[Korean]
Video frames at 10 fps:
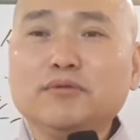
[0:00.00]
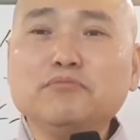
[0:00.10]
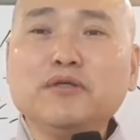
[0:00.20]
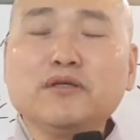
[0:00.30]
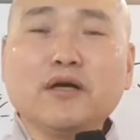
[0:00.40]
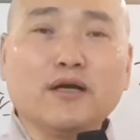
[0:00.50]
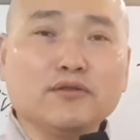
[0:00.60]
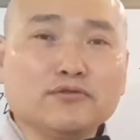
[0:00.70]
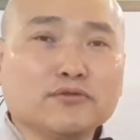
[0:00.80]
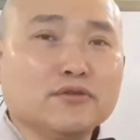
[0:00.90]
빈민가에
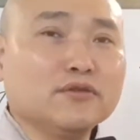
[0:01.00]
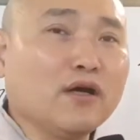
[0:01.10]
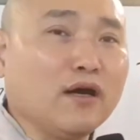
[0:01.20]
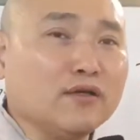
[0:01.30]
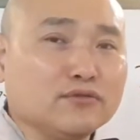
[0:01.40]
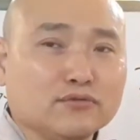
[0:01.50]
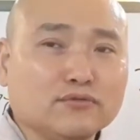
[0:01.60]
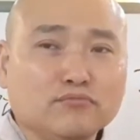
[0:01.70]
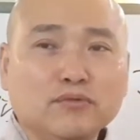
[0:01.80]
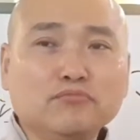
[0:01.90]
쑥
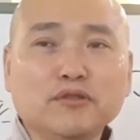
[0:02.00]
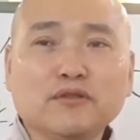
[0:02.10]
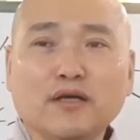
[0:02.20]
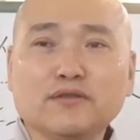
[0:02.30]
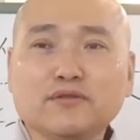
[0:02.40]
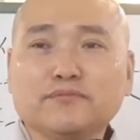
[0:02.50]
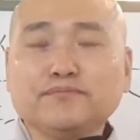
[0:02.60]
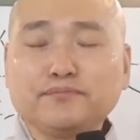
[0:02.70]
들어가가지고 빈민가에서